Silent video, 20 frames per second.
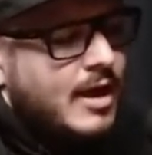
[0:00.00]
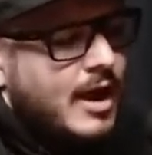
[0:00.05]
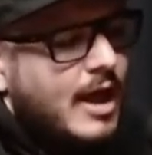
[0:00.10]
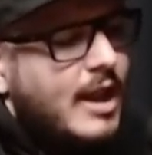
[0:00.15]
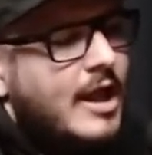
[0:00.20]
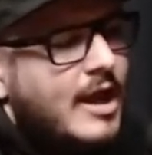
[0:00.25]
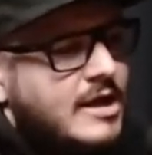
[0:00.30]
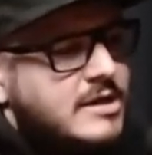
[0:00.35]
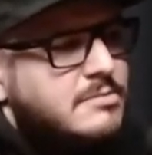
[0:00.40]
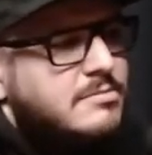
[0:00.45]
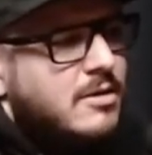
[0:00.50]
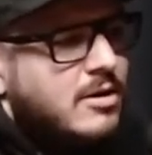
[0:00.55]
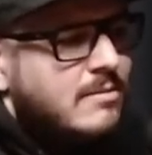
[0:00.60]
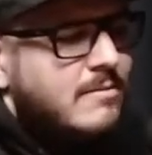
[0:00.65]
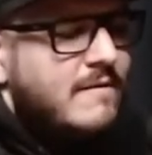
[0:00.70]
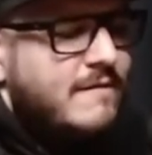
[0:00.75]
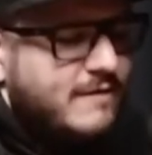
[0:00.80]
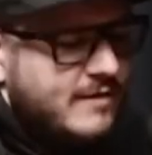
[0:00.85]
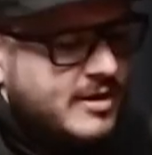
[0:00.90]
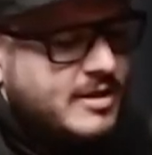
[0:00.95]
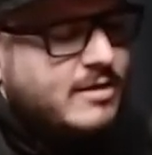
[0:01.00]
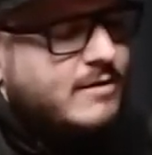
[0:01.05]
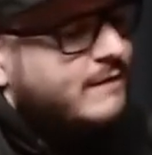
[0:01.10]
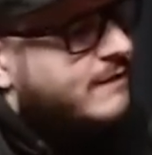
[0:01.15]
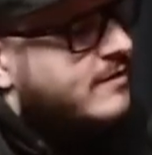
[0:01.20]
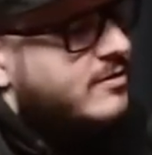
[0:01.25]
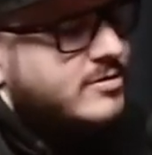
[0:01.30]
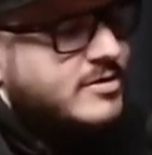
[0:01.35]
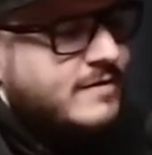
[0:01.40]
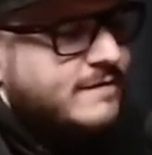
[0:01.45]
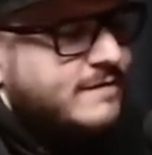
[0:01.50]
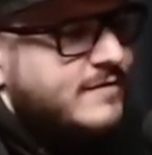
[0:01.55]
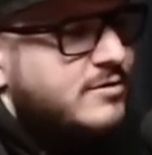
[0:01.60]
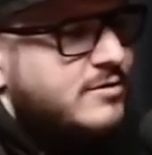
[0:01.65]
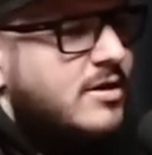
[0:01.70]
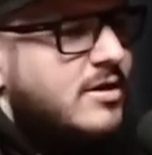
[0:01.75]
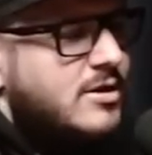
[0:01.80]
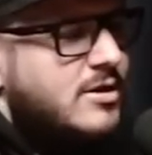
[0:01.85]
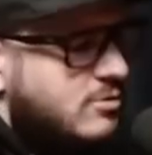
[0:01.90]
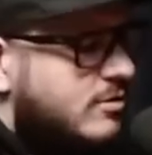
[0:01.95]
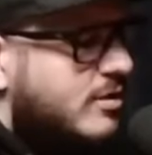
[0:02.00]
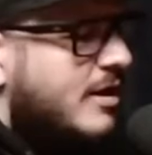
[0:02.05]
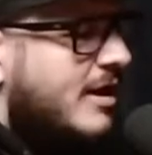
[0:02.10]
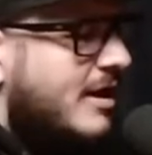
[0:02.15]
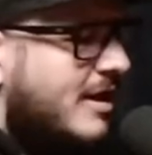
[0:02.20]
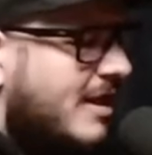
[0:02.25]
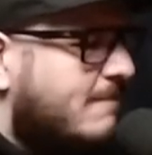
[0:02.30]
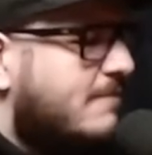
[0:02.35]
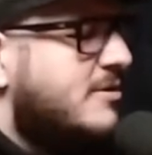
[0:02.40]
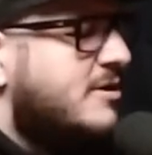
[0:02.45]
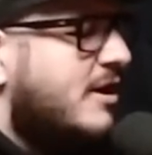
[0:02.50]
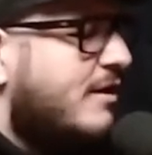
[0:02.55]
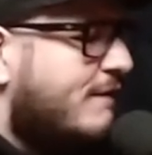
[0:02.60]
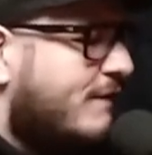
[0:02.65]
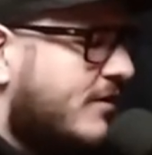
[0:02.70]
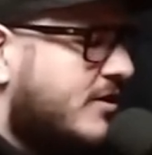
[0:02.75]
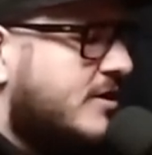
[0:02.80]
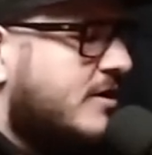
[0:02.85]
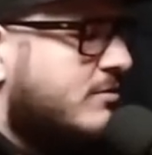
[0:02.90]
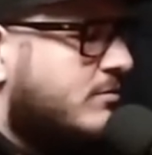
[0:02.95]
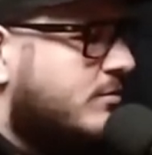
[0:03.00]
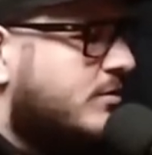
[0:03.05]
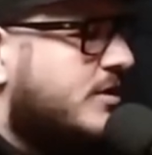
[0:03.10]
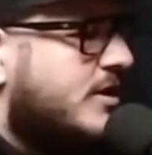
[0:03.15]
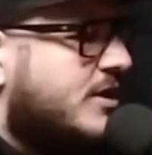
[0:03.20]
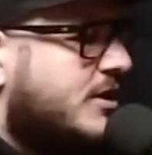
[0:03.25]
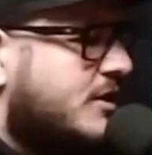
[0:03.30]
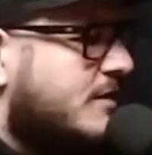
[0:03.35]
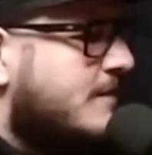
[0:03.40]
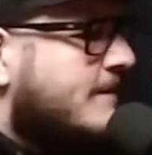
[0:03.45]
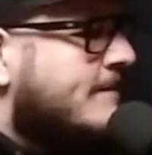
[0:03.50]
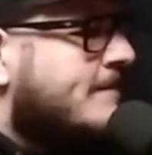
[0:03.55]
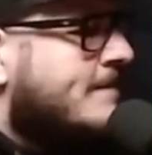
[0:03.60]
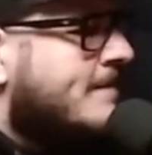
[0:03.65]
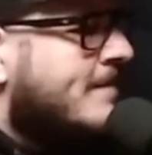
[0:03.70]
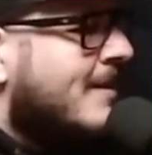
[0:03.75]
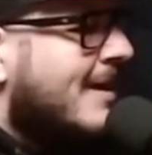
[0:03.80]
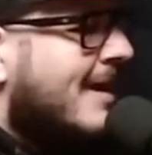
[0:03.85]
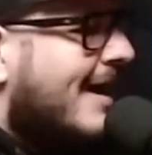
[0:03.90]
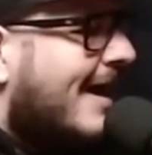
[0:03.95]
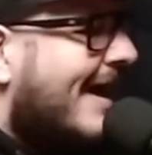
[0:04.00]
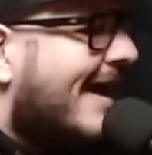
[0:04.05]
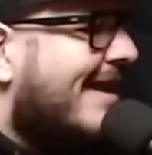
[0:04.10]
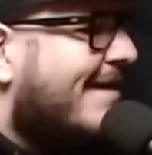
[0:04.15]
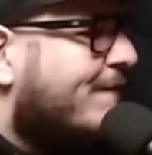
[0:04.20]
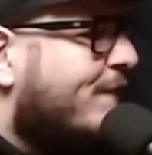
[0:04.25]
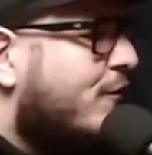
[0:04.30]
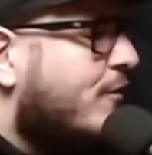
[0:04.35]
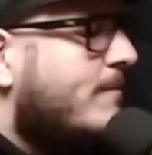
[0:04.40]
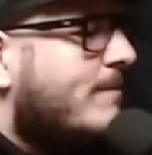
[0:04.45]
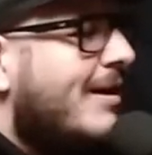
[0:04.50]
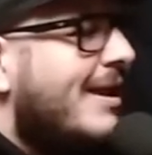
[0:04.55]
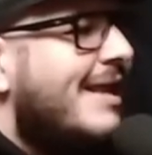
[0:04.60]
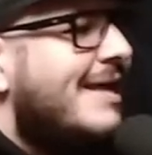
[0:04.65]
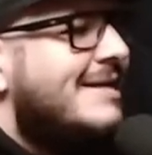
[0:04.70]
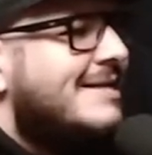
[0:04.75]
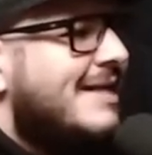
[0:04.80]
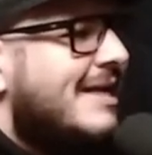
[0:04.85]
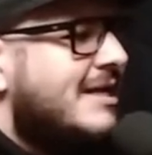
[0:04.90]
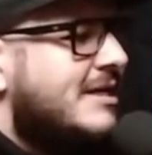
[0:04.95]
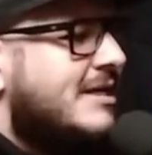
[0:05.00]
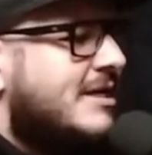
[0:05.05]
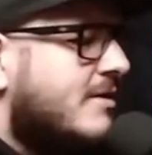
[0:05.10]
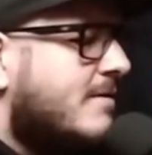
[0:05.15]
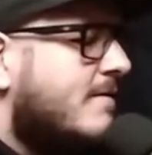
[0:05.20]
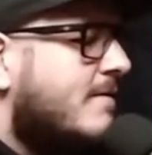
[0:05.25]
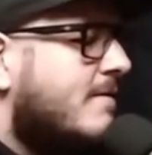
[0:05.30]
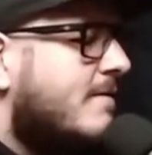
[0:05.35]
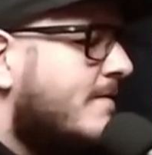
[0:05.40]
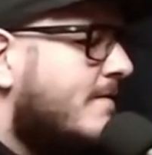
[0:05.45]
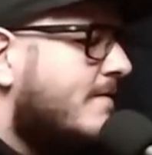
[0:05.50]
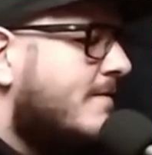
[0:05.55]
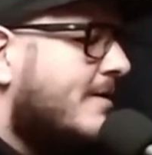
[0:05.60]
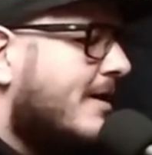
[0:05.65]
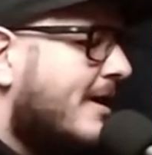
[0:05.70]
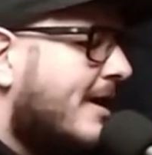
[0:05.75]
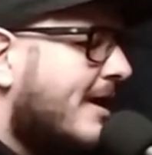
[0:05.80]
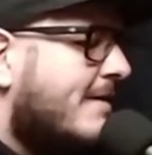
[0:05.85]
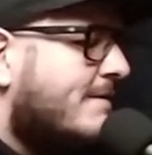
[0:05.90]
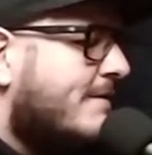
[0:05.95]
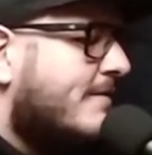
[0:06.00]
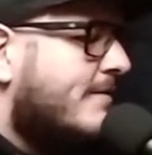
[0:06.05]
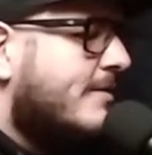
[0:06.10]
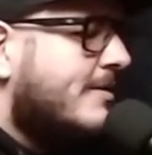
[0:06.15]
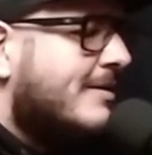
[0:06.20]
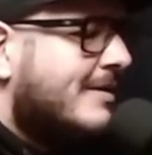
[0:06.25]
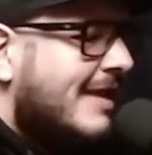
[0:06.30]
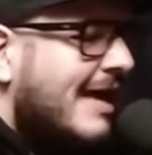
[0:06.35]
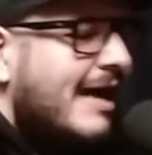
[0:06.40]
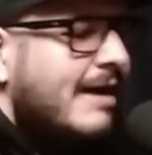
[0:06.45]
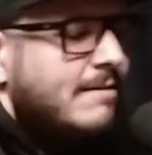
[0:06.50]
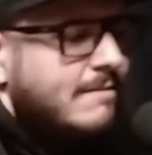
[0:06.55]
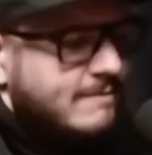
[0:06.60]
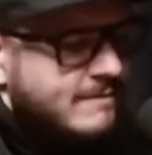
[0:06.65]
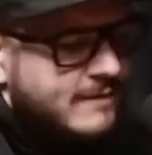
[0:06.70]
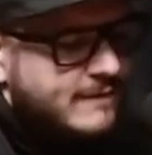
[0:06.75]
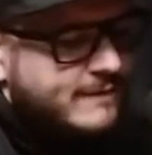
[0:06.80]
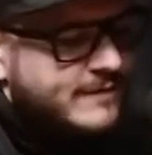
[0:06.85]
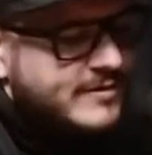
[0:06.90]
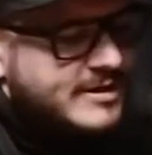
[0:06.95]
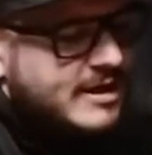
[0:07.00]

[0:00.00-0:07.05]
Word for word: Ela, é esse valor, meu? Eu falei, então, eu falei, eu já fiz todas as contas aqui, dá pra gente fechar tudo direitinho. Aí ela falou, beleza, ela chegou, com aquela é falou, tá, vamos